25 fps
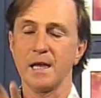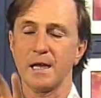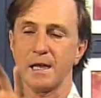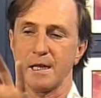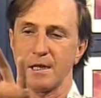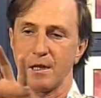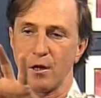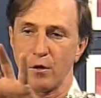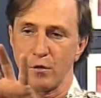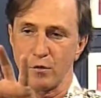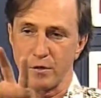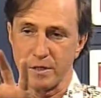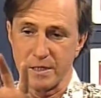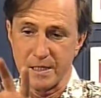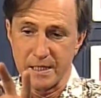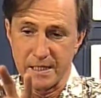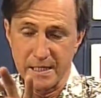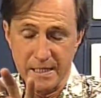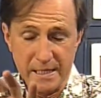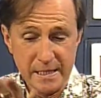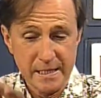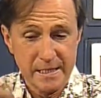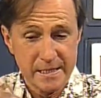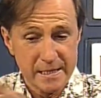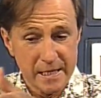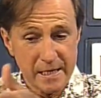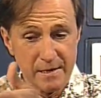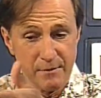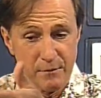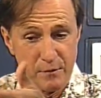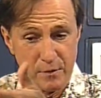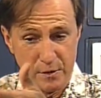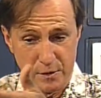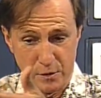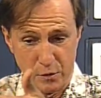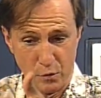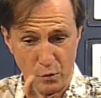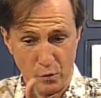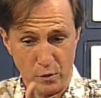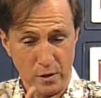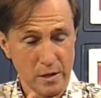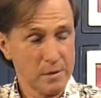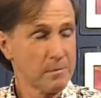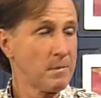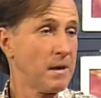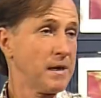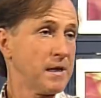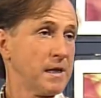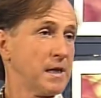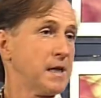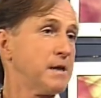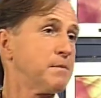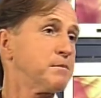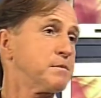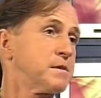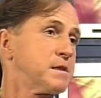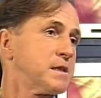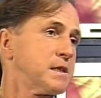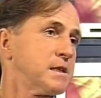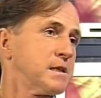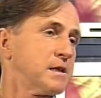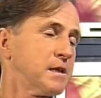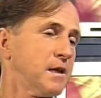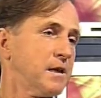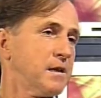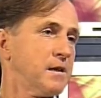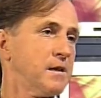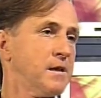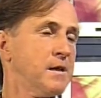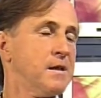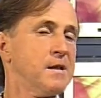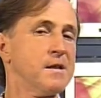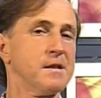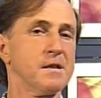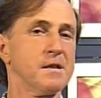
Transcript: genau diese Vision in mein Leben ziehen kann.